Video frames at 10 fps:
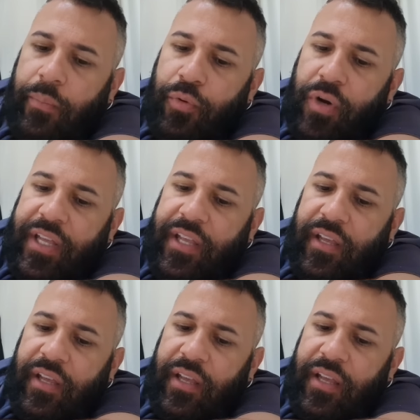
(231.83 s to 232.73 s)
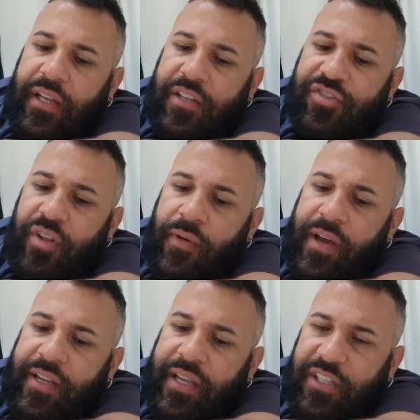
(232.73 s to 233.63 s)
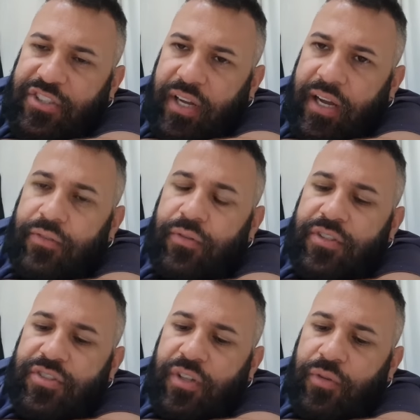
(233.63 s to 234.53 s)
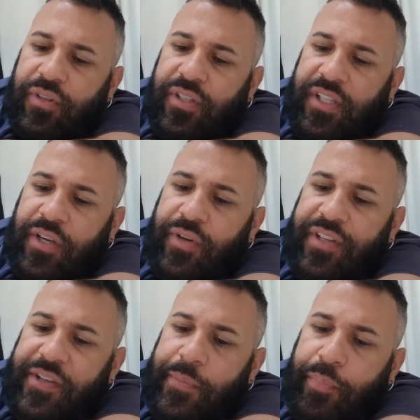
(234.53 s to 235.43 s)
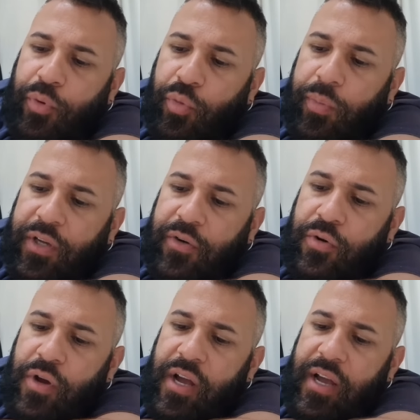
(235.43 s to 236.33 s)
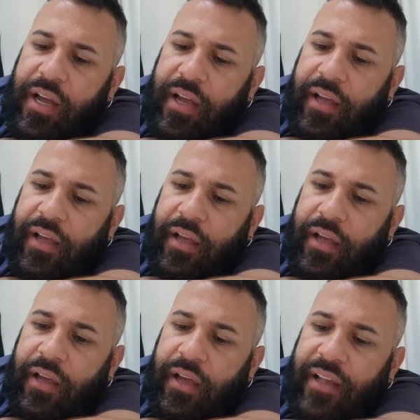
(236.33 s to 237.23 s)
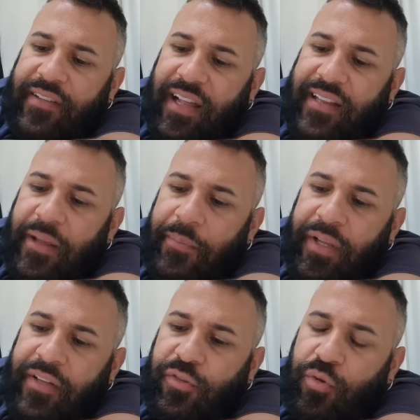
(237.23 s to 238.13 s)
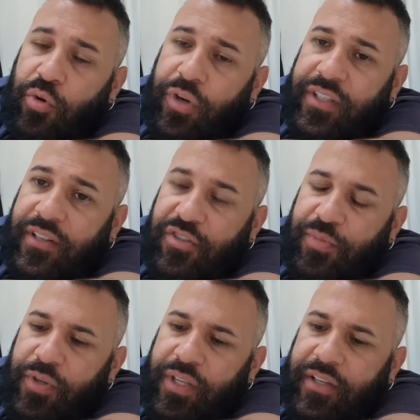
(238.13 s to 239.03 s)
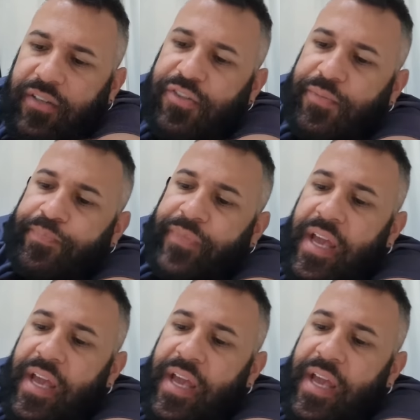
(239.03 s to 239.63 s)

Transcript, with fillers: Porque eles não eram engajados, eles não tinham esse público é, exatamente do Corrida das Blogueiras.